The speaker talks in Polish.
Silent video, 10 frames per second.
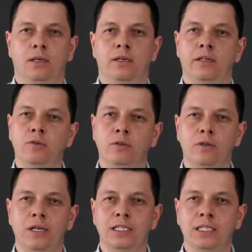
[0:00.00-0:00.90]

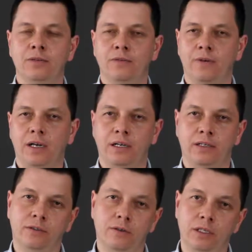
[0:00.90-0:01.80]
Reduktor R02
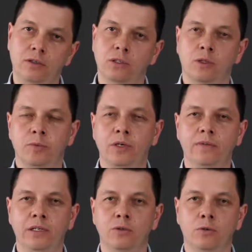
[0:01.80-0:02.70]
to
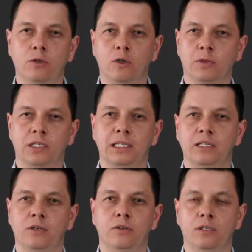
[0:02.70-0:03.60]
jednostopniowy reduktor
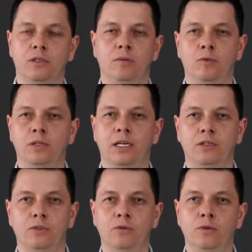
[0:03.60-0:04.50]
przeznaczony do
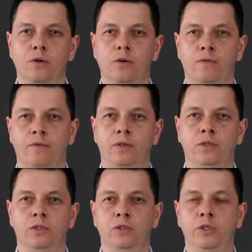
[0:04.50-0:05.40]
montażu w
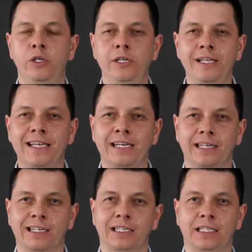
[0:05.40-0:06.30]
silnikach
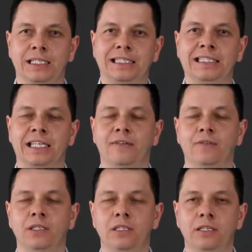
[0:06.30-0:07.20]
z
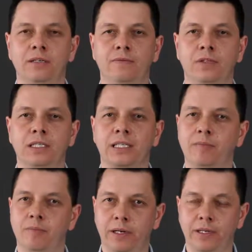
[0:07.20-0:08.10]
sekwencyjnym
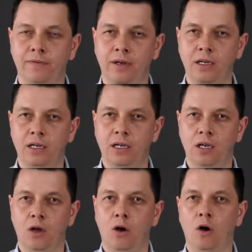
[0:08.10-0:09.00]
wtryskiem paliwa
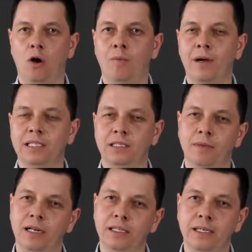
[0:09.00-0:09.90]
o
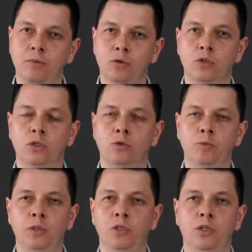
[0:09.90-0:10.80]
maksymalnej mocy
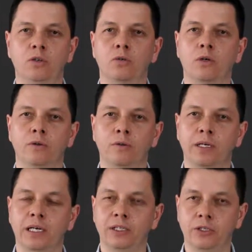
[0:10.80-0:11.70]
150 koni
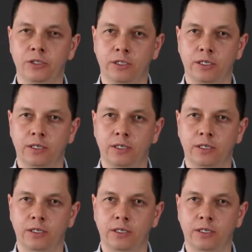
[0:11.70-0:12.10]
mechanicznych.